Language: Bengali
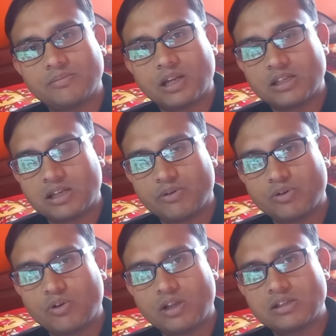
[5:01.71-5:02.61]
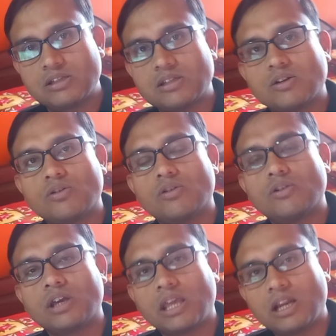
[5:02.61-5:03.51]
মানে টাওয়ারগুলো আছে যেগুলো
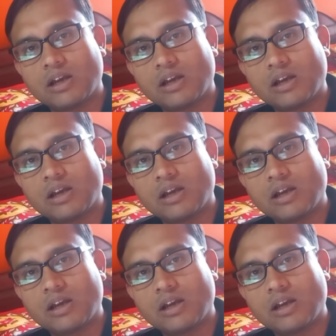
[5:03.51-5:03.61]
হলো কে